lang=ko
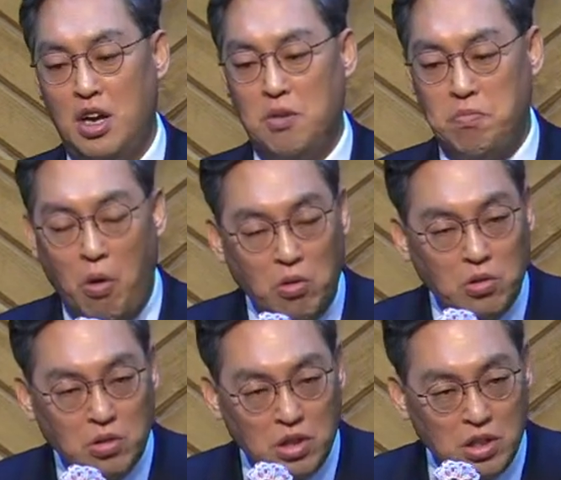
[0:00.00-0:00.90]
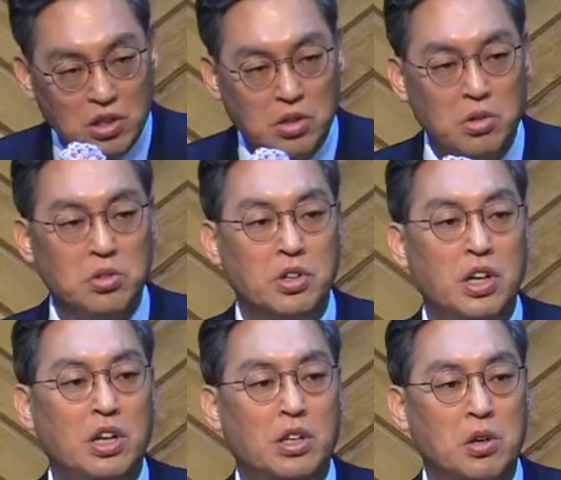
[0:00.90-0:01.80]

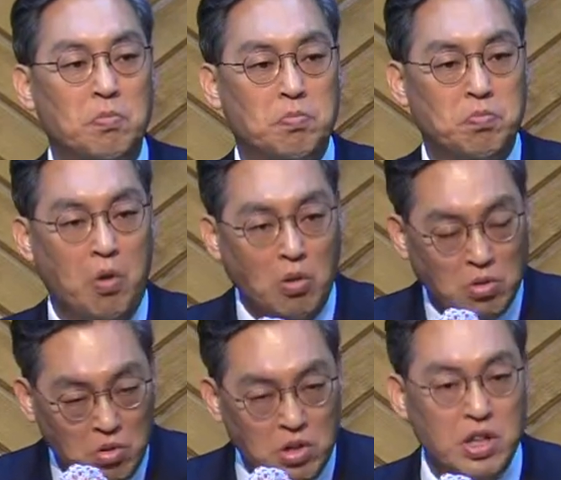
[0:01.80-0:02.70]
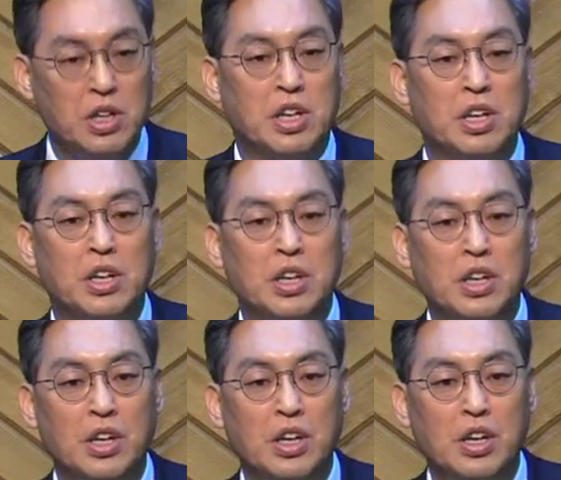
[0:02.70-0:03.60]
폭도들이 또 폭동을 일으키는
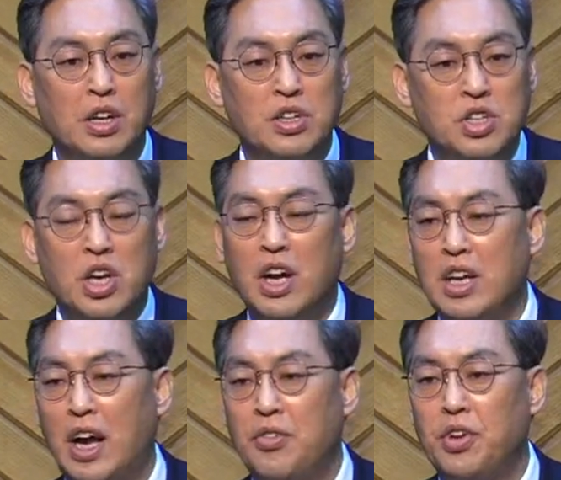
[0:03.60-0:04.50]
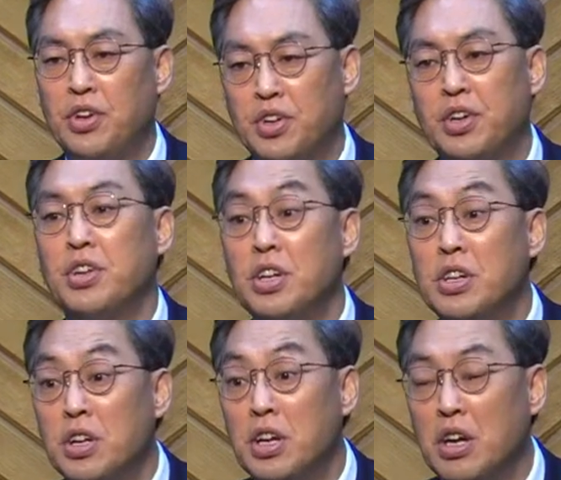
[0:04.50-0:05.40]
치안이 안 되는 그런
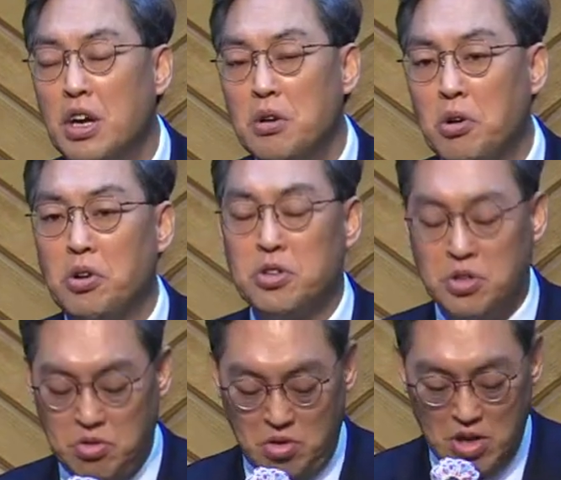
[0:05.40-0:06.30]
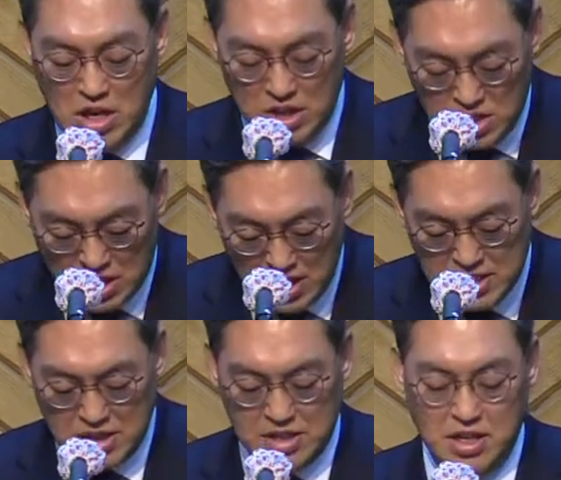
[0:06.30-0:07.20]
일들이 벌어지고 이
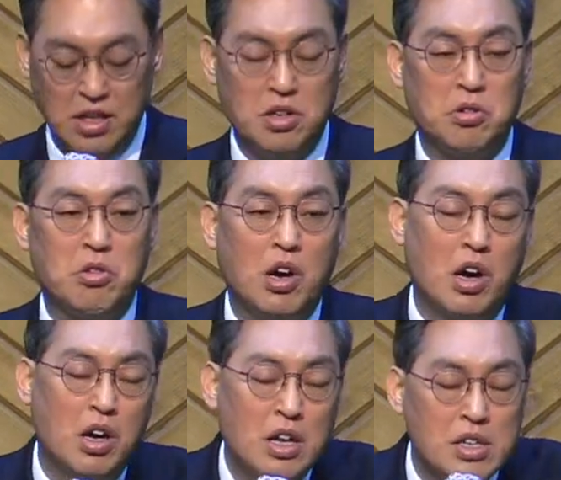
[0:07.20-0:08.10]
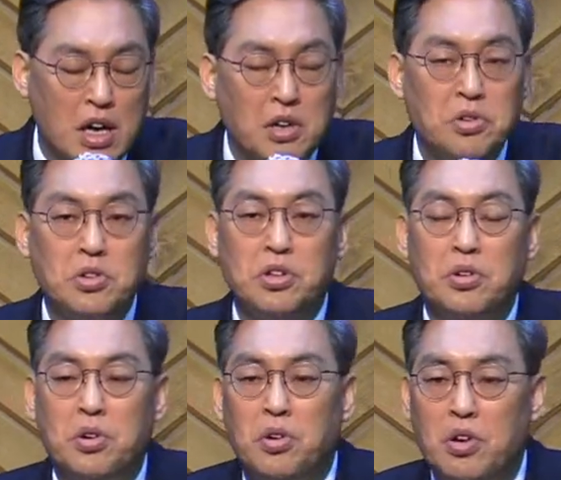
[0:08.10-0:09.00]
대제사장들과
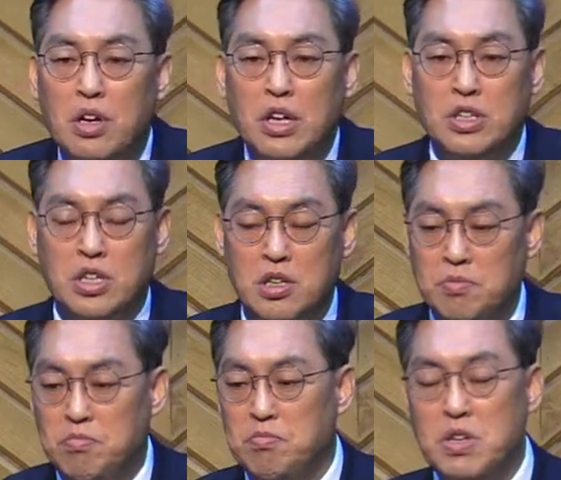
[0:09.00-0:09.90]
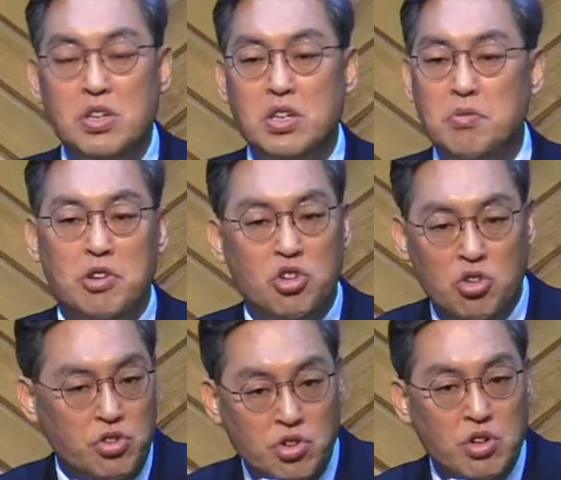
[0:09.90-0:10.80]
장로들도 지금 민심이
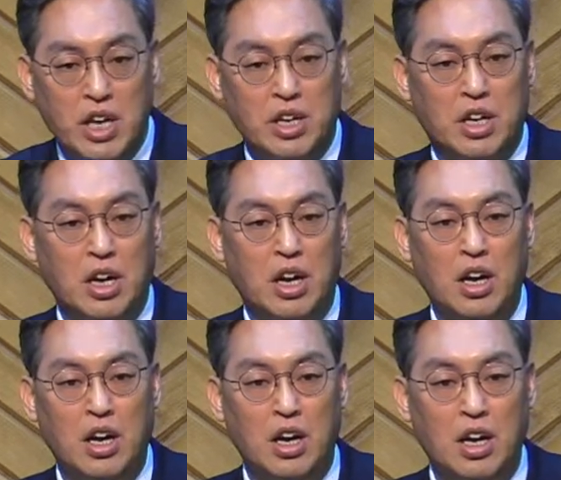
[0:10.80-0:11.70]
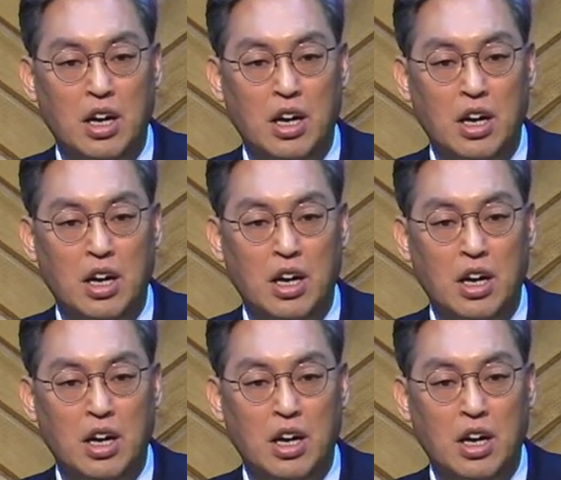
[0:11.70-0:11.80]
흉흉하니까